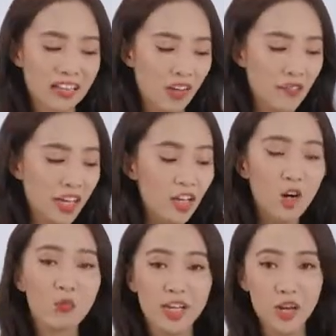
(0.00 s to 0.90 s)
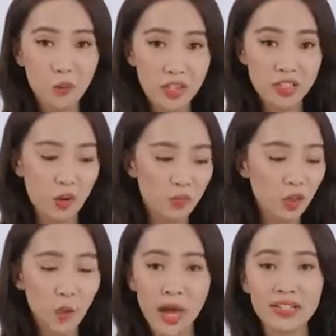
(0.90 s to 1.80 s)
tại vì cái không khí nóng bên trong
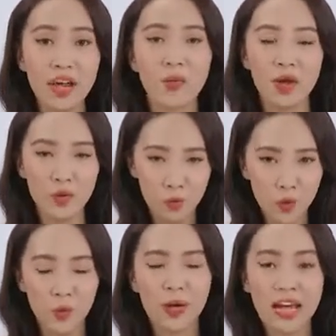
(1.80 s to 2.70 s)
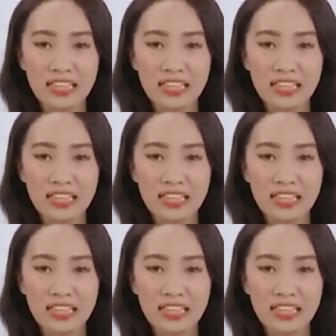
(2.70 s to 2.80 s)
nó thoát ra ngoài đột ngột